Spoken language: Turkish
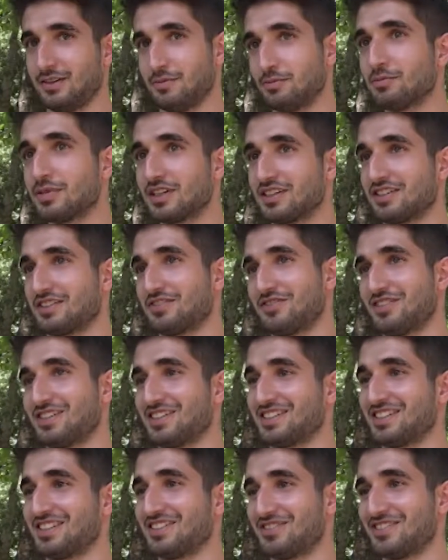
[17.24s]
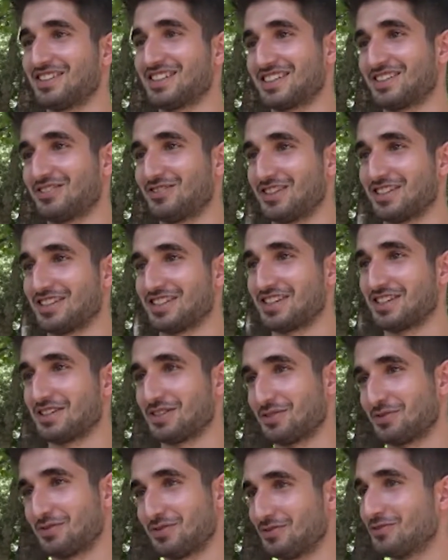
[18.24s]
Biraz fazla var.
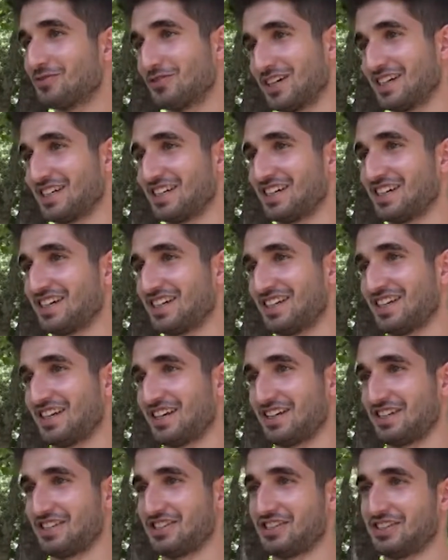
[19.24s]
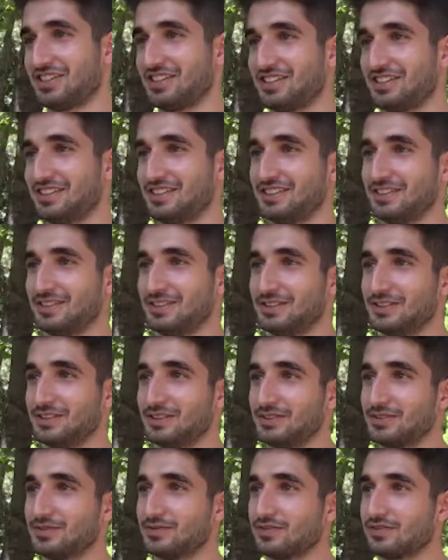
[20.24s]
Fazlaca var yani heyecan. Sınav
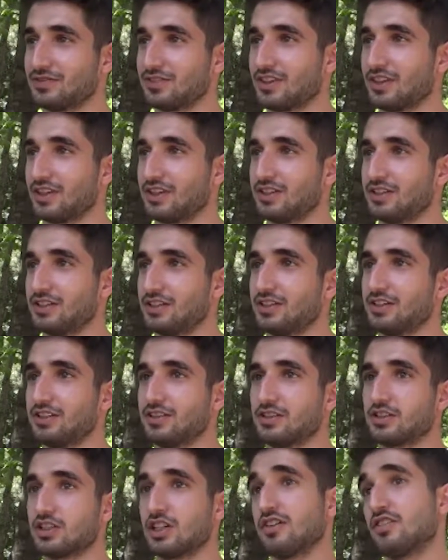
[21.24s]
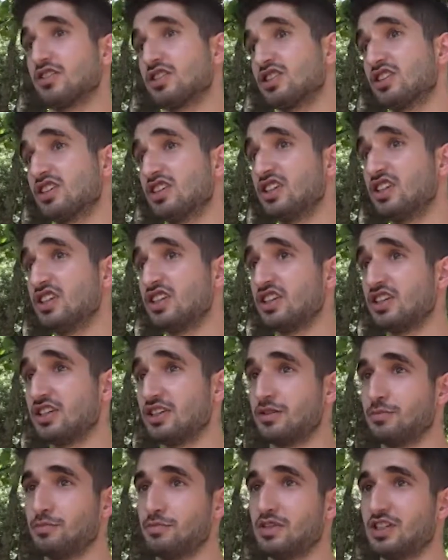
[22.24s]
hazırlığı nasıl geçiyor? Sınav hazırlığı
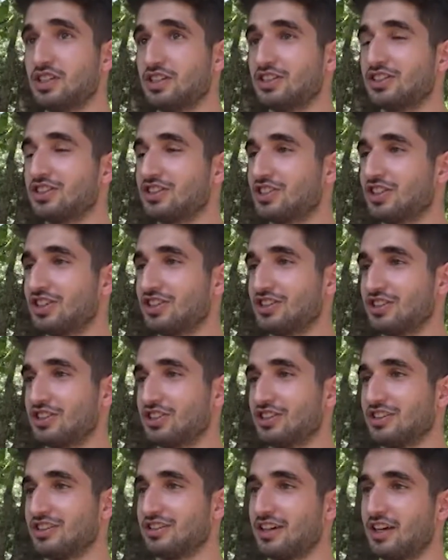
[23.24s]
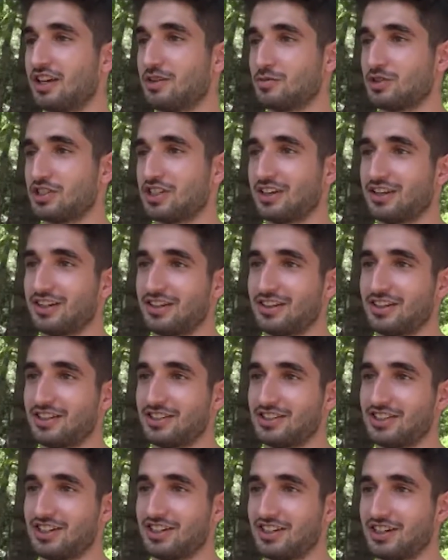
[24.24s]
iyi. Bir yılda çalıştık. Elimizden gelen her
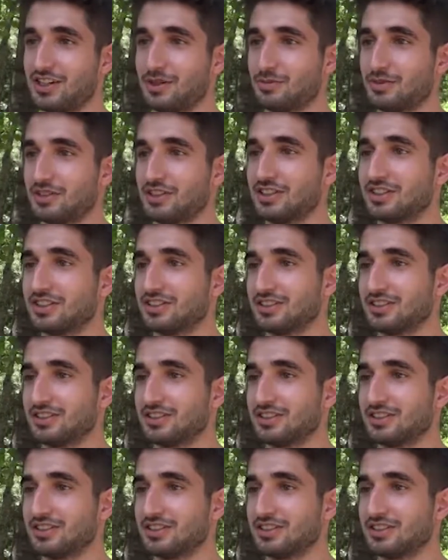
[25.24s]
şeyi yaptık.